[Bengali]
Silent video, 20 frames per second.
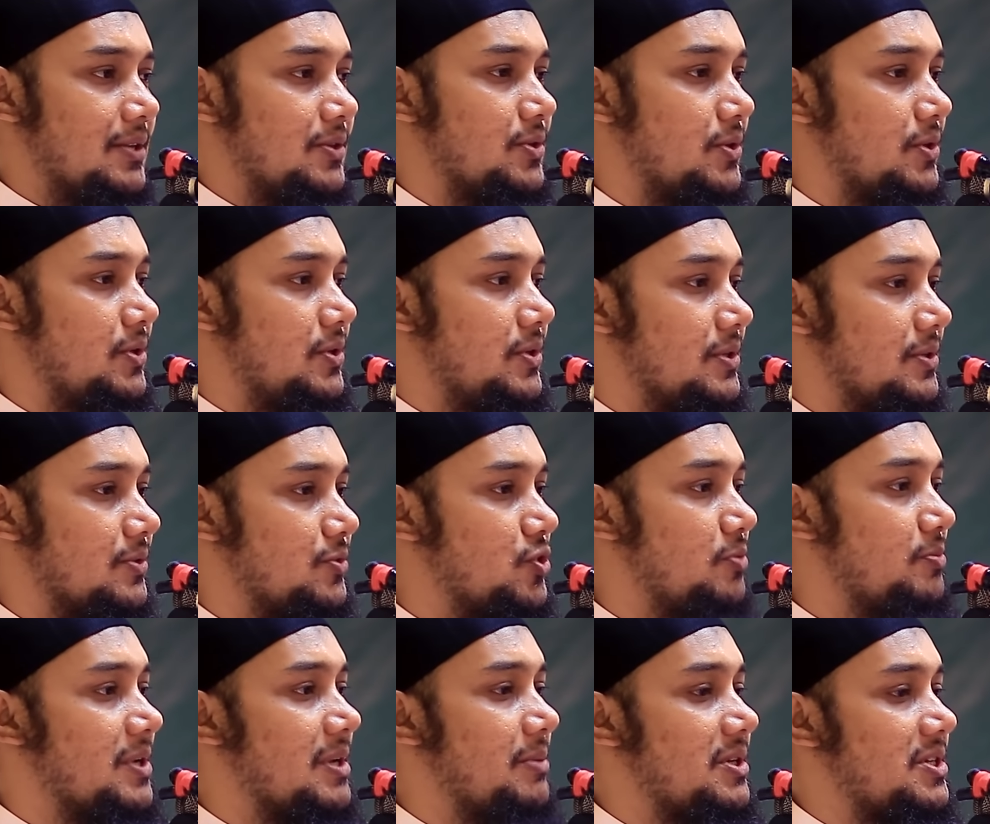তো
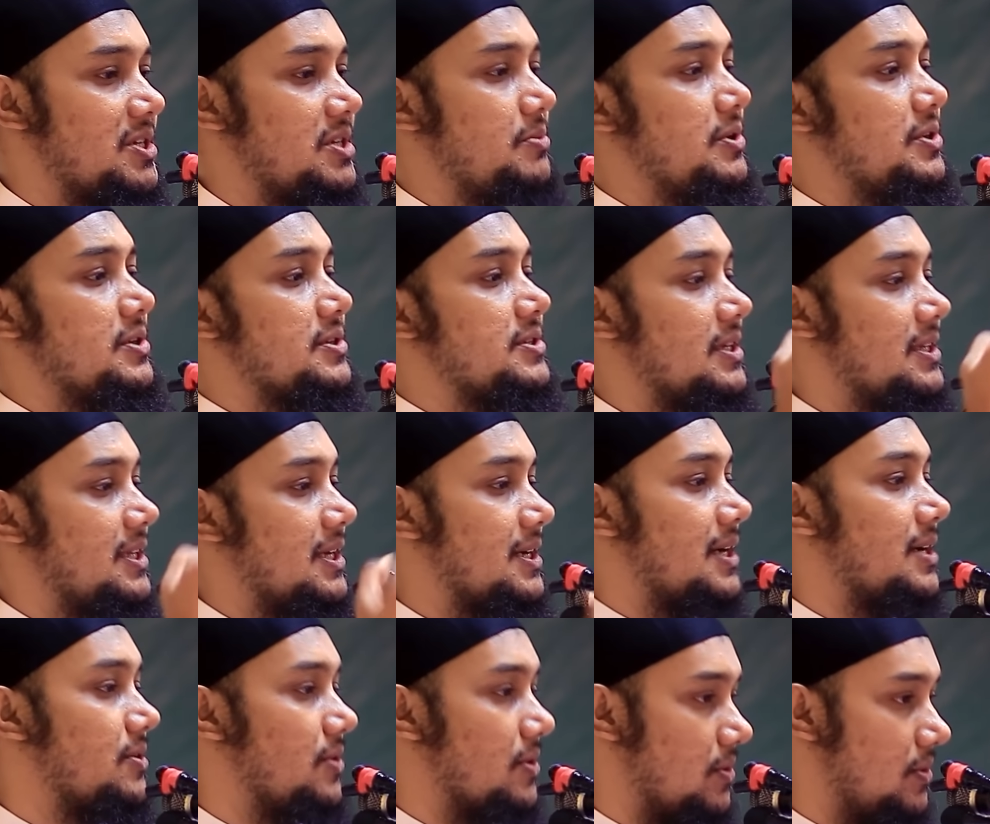তোমরা বেশি বেশি
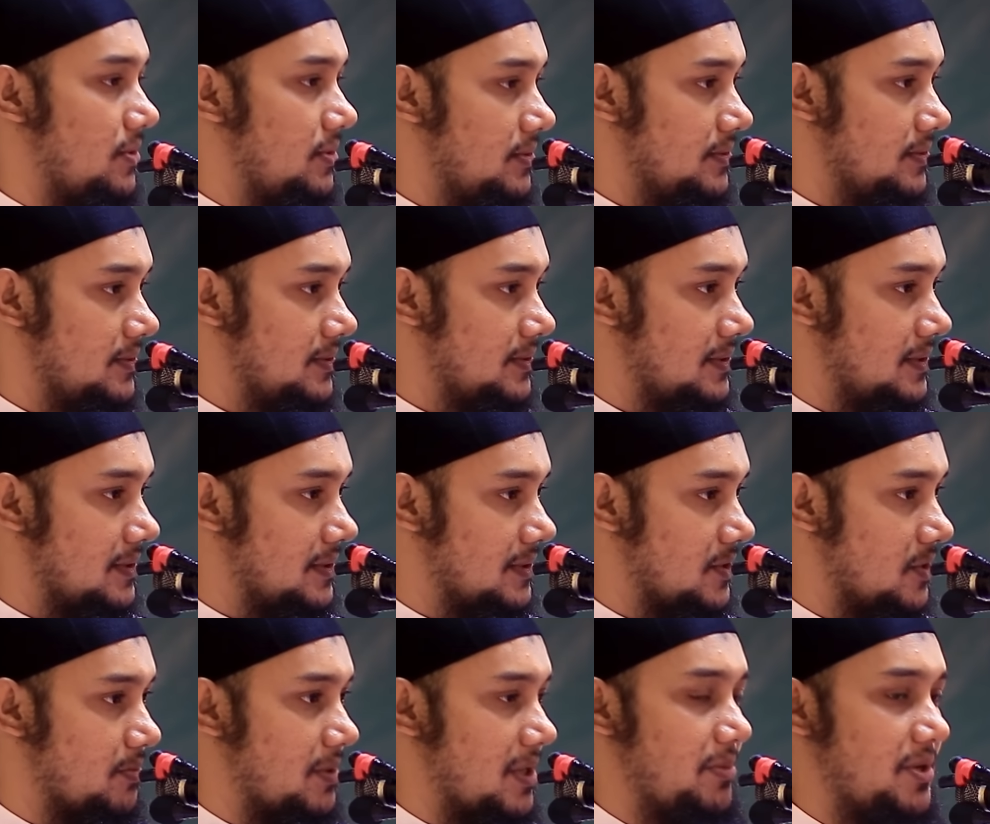সদাকা করো
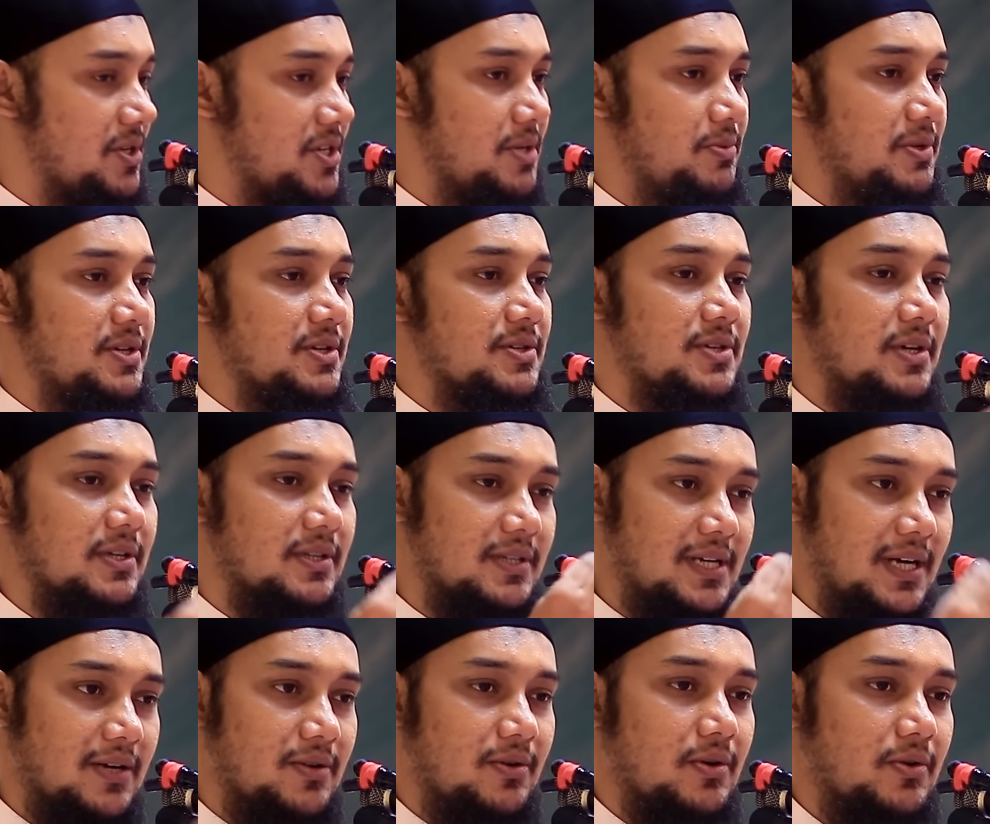তোমরা বেশি বেশি
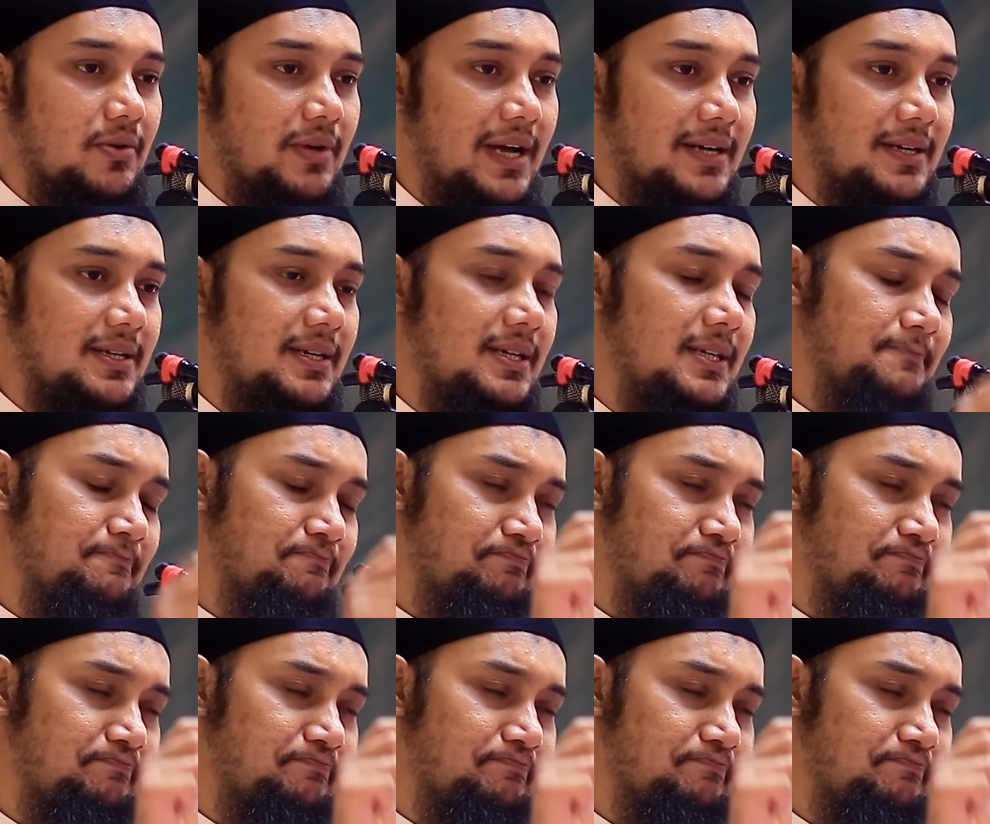সৎকা করো একটা